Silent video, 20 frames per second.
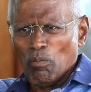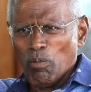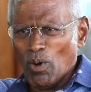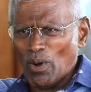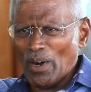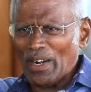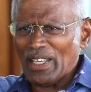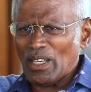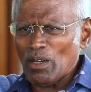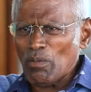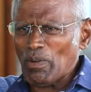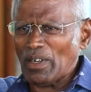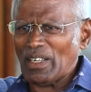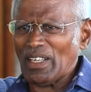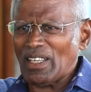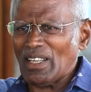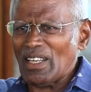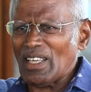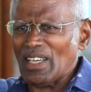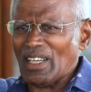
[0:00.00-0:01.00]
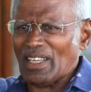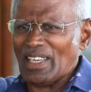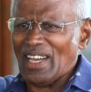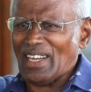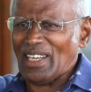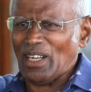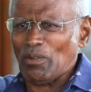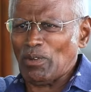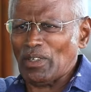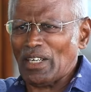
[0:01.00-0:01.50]
போர் அடிக்கும் பட் நீங்கள்
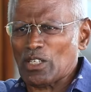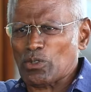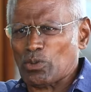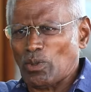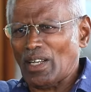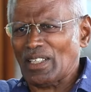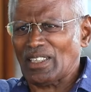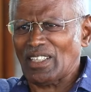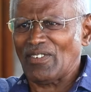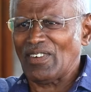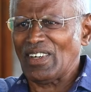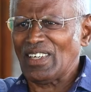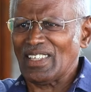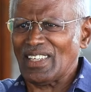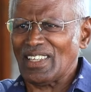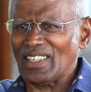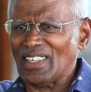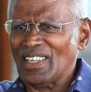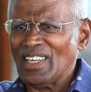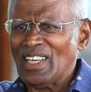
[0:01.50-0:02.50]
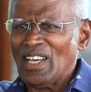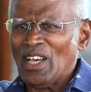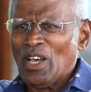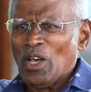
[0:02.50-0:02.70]
கேட்குற போது நான் சொல்லத்தான் வேண்டியிருக்கு